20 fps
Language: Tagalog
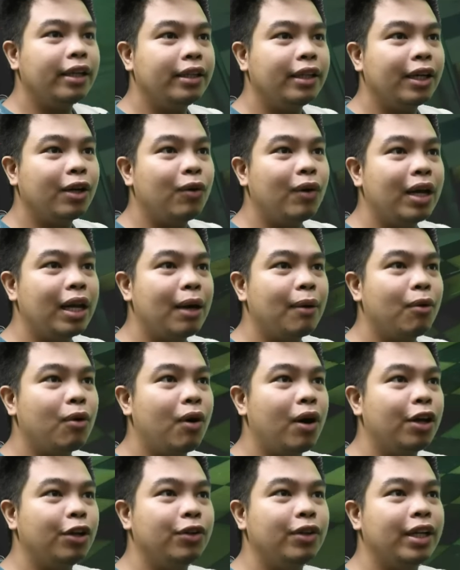hindi ko alam
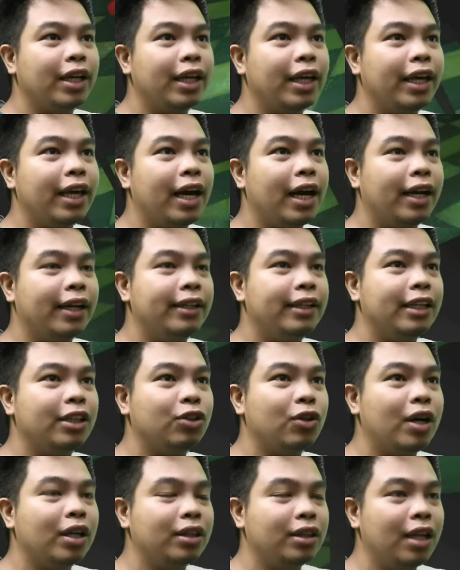kung ano nangyayari
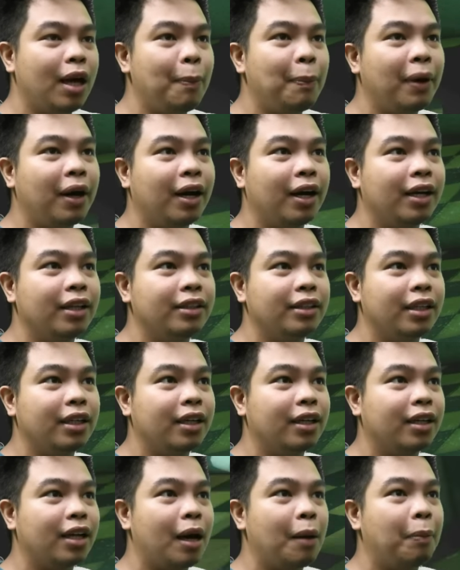dito at napakaganda
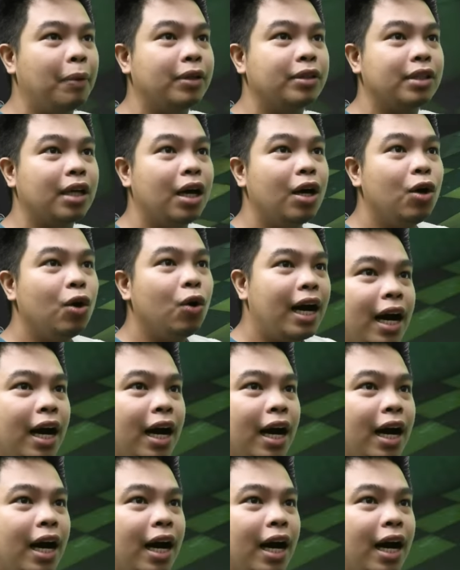ng graphics ha. Ah.